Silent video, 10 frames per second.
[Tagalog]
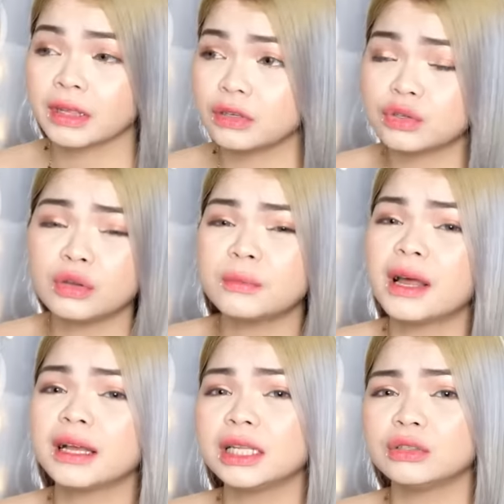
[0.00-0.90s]
gusto ko yung mga
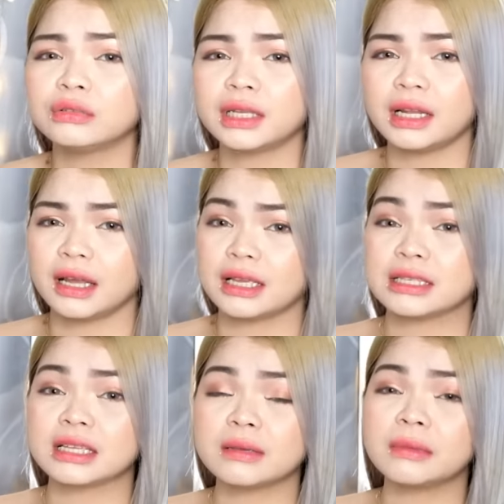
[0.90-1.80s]
ganitong tela guys
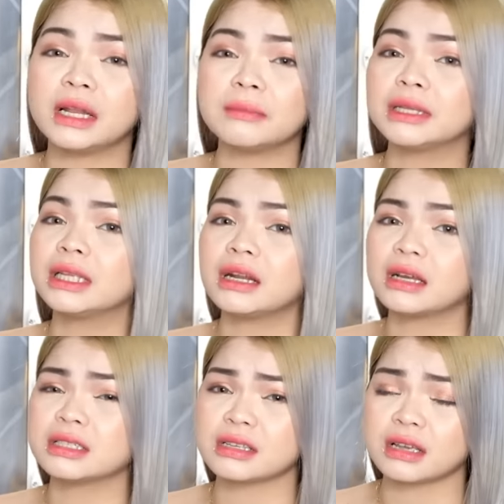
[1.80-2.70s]
kasi malamig talaga
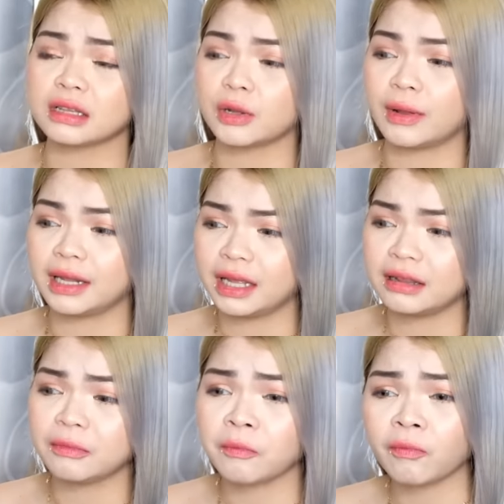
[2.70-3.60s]
siya sa katawan and
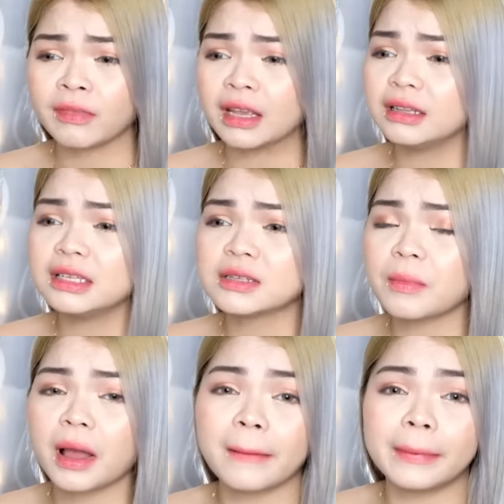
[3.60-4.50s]
hindi siya
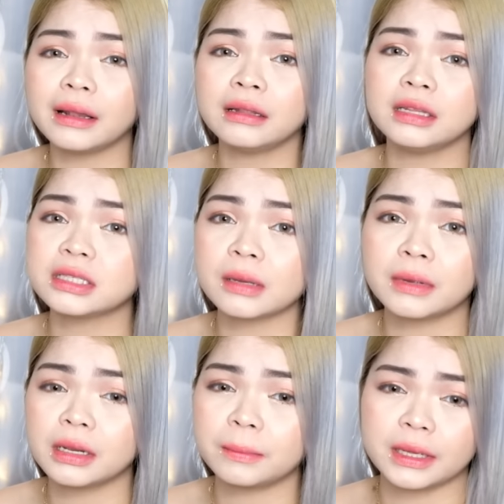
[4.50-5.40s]
makapal, hindi siya
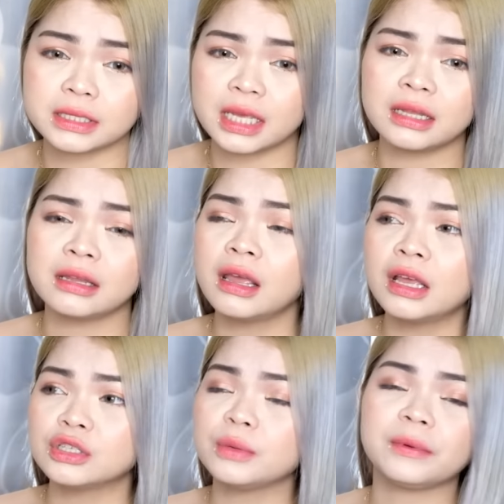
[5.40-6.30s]
manipis and
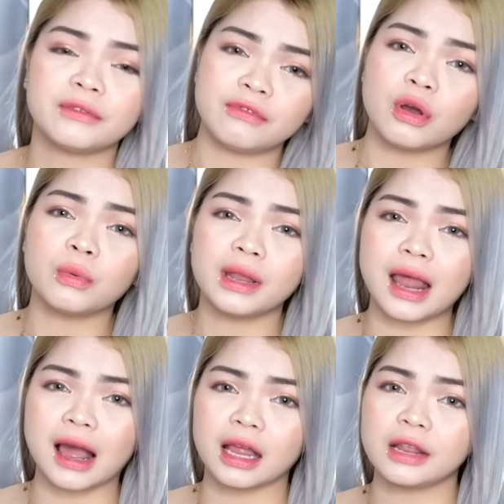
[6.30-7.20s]
super flowy lang,
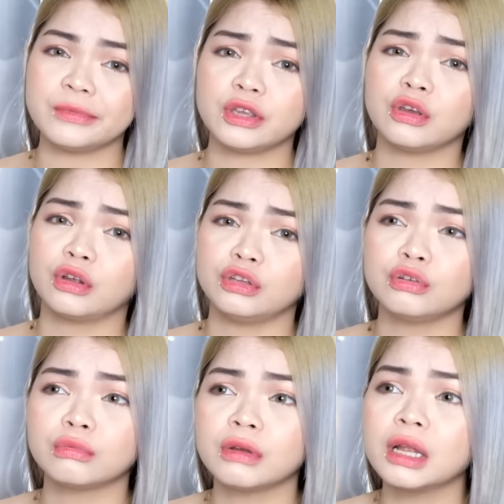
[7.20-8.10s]
alam niyo yun, yung
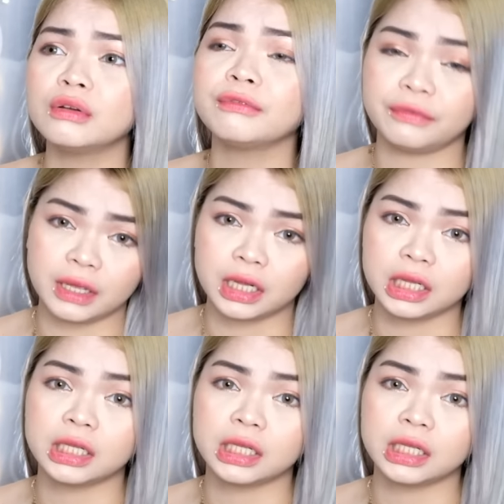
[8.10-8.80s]
ganong feel.